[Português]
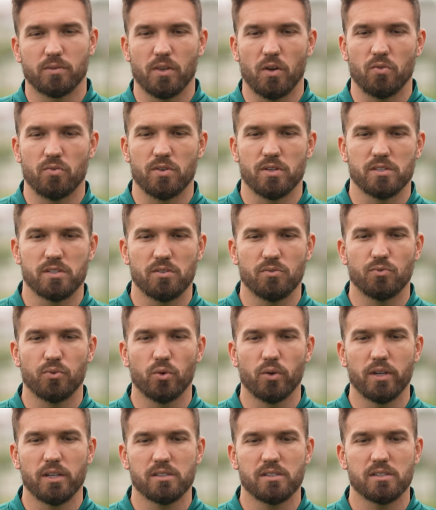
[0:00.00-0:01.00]
talvez
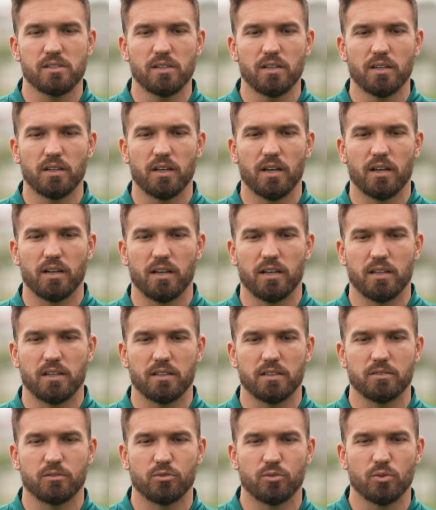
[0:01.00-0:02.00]
influencie né, na,
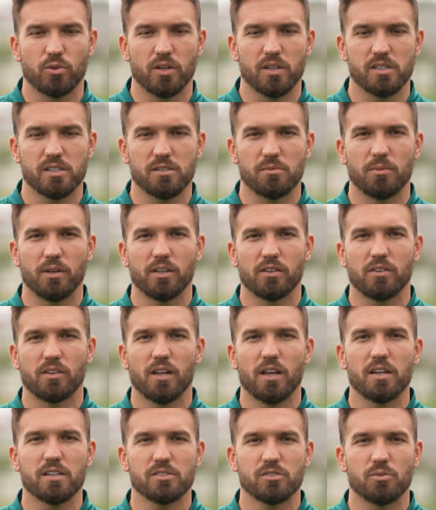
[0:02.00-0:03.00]
no crescimento
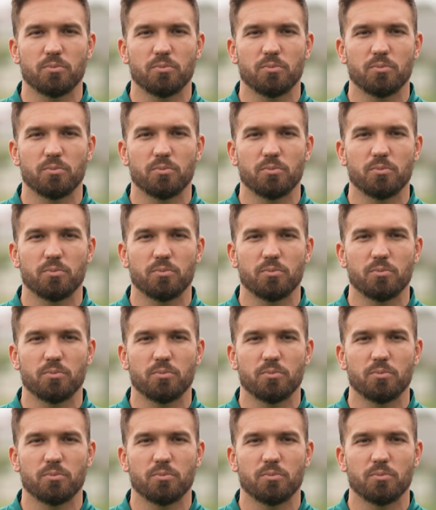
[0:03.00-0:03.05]
deles,